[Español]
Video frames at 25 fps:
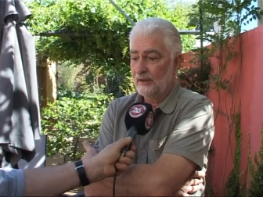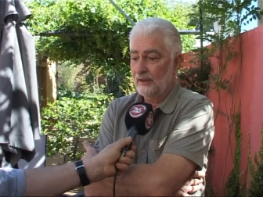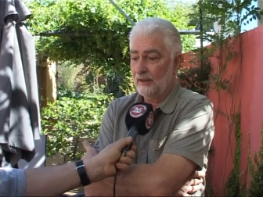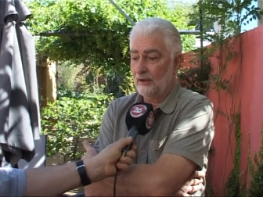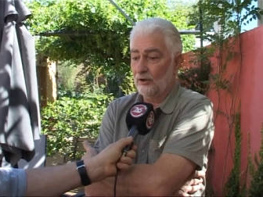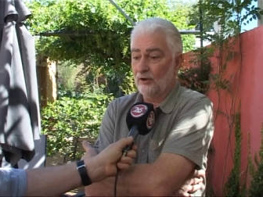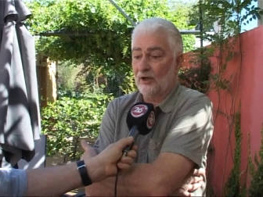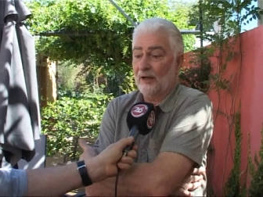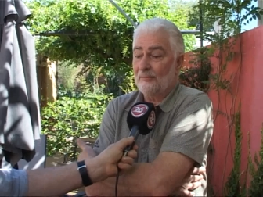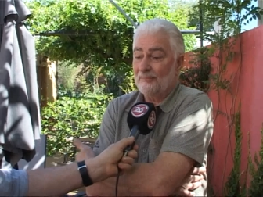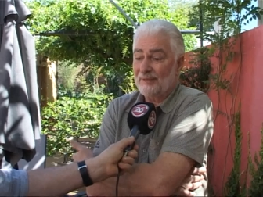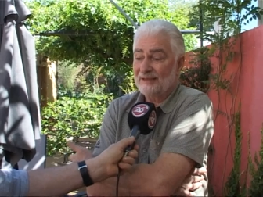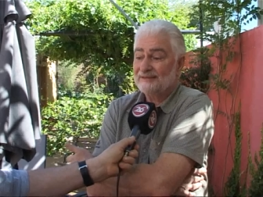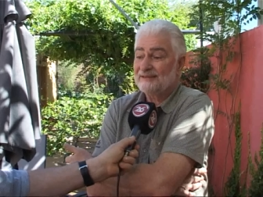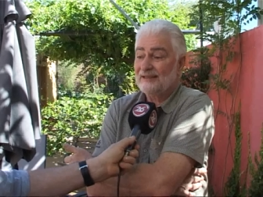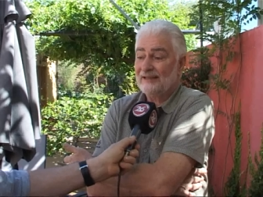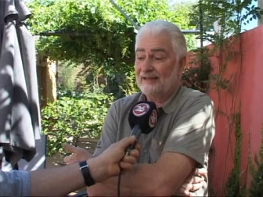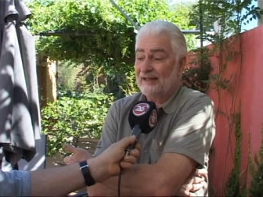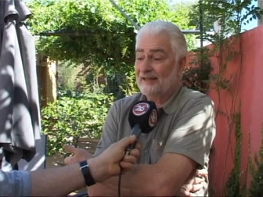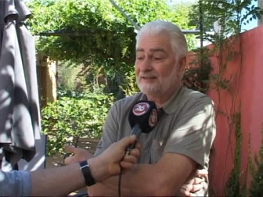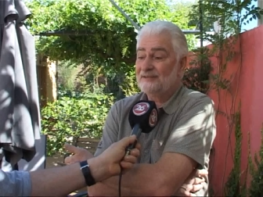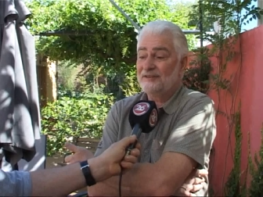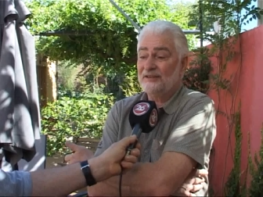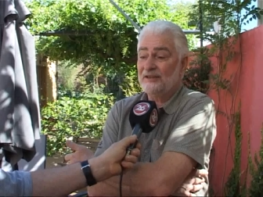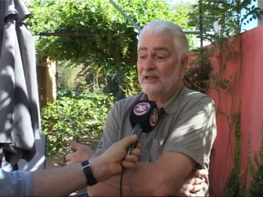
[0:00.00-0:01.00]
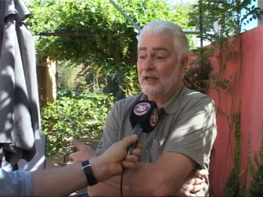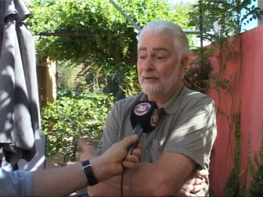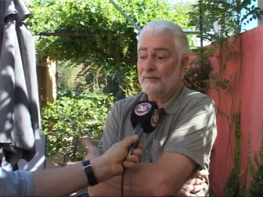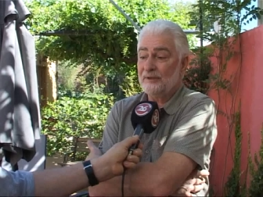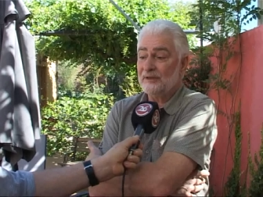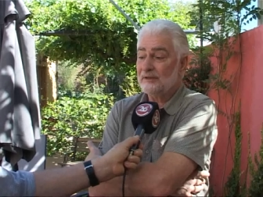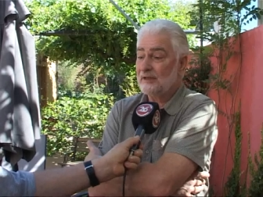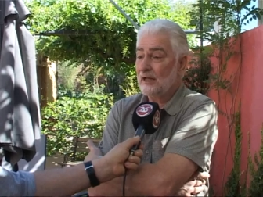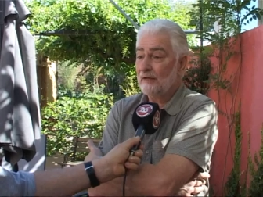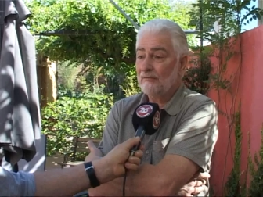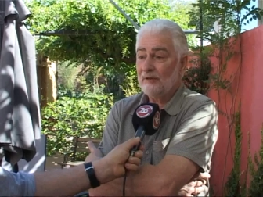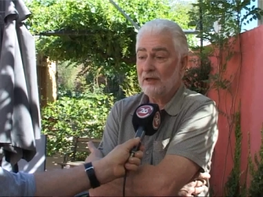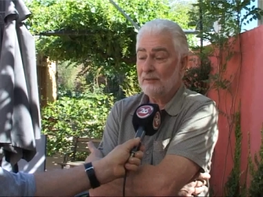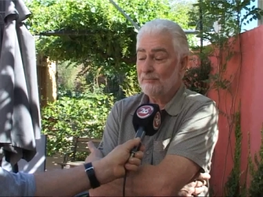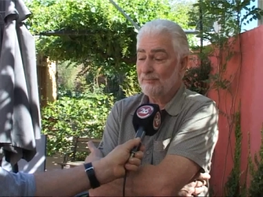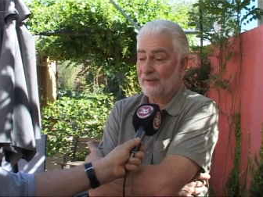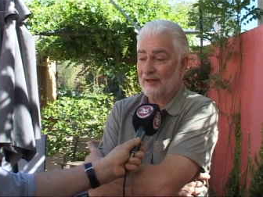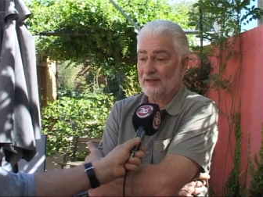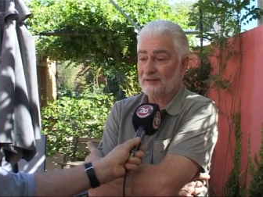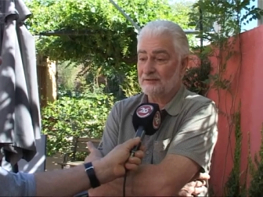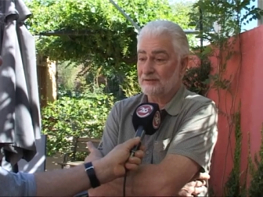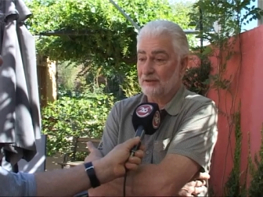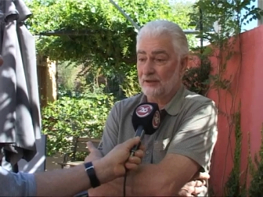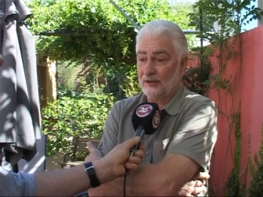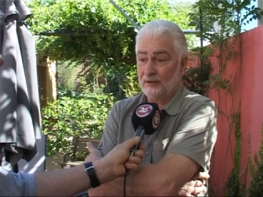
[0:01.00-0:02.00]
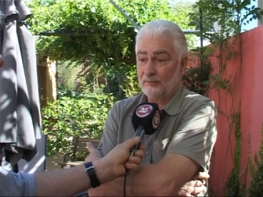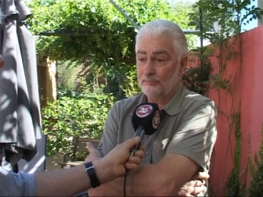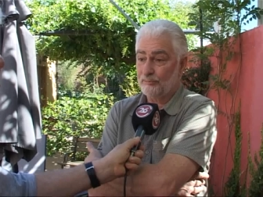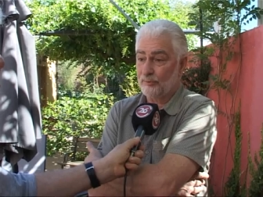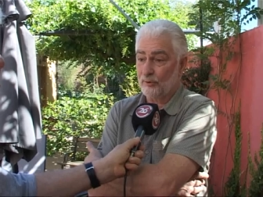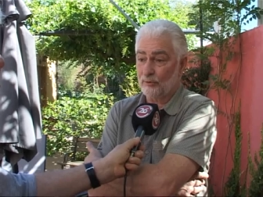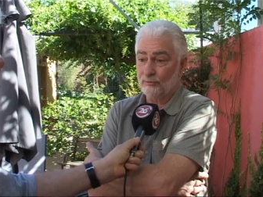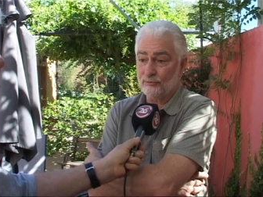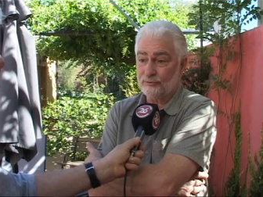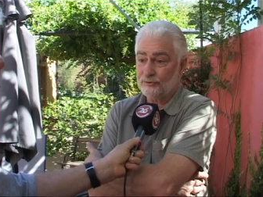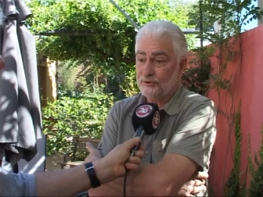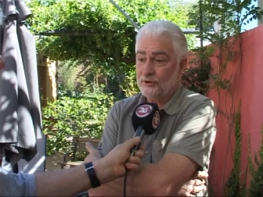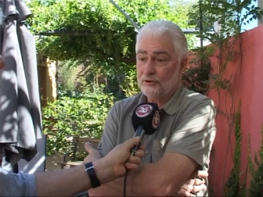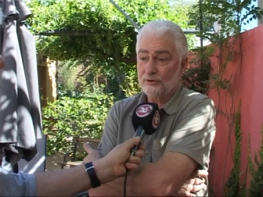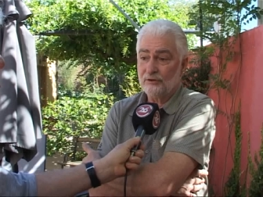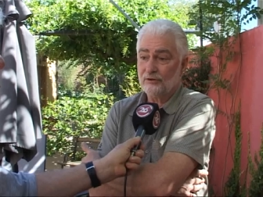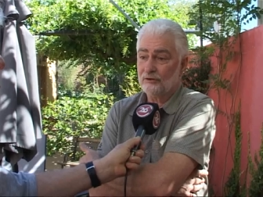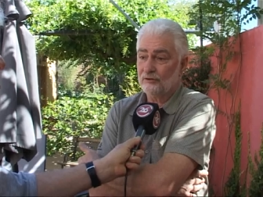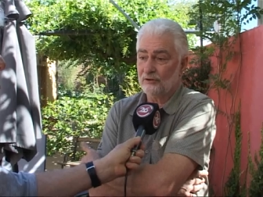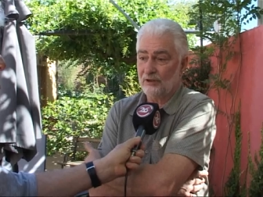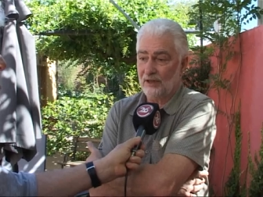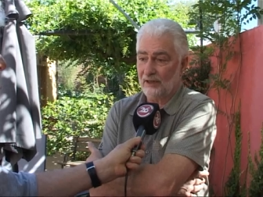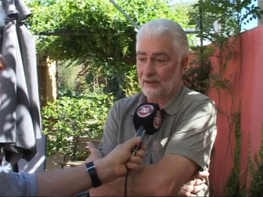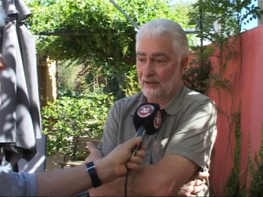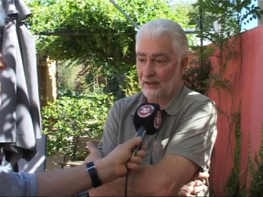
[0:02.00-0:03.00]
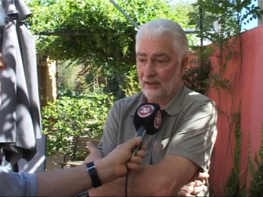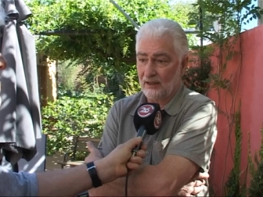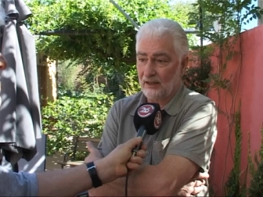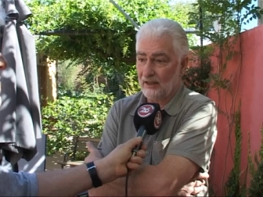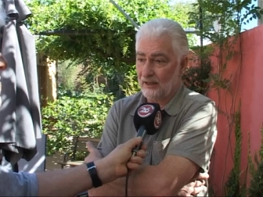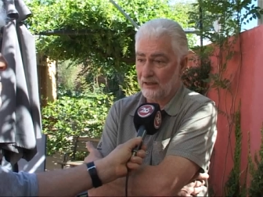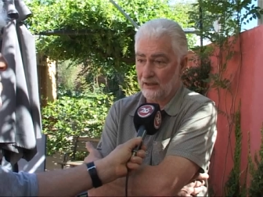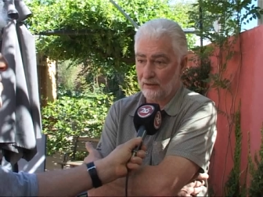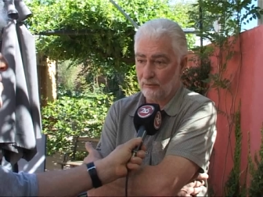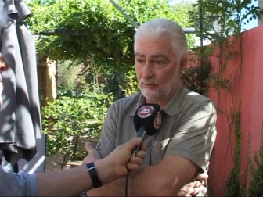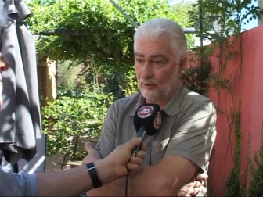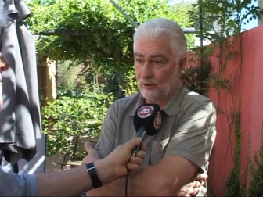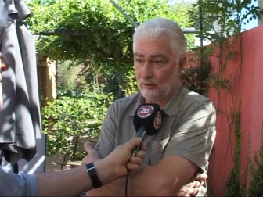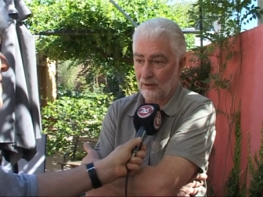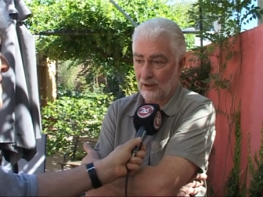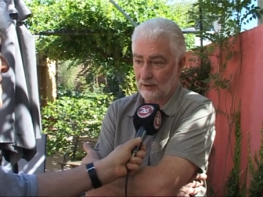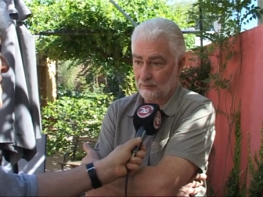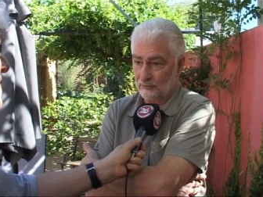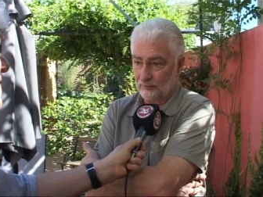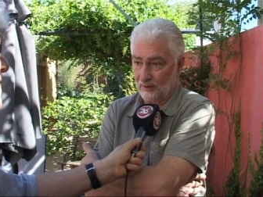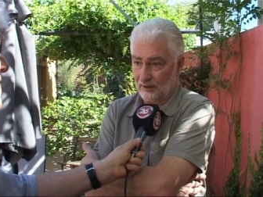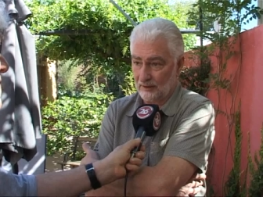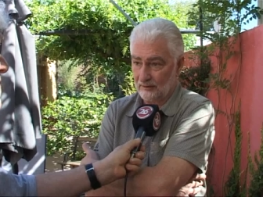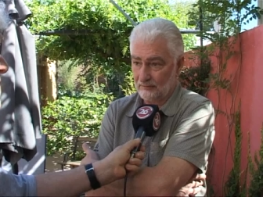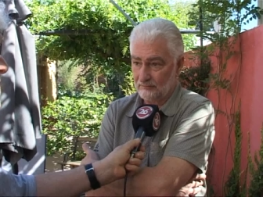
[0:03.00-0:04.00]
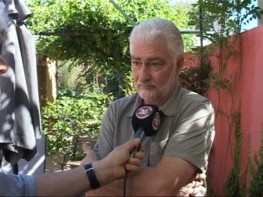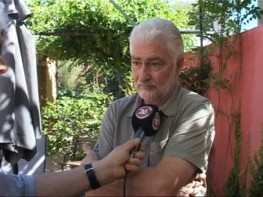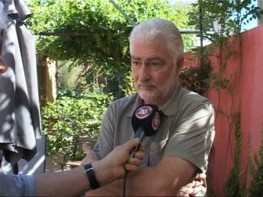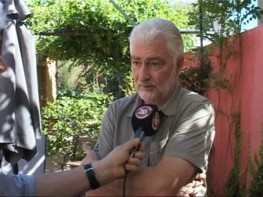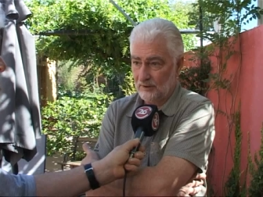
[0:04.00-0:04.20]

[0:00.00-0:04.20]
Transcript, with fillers: lo que pasa es que es inevitable para seguir produciendo con las reglas del juego actual.